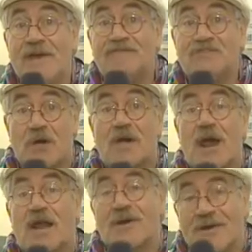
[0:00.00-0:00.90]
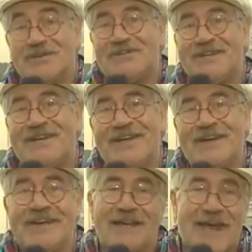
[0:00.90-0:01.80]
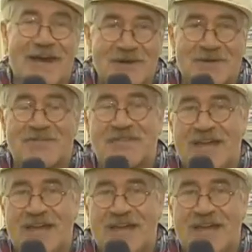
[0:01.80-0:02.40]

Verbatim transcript: Все короче и короче.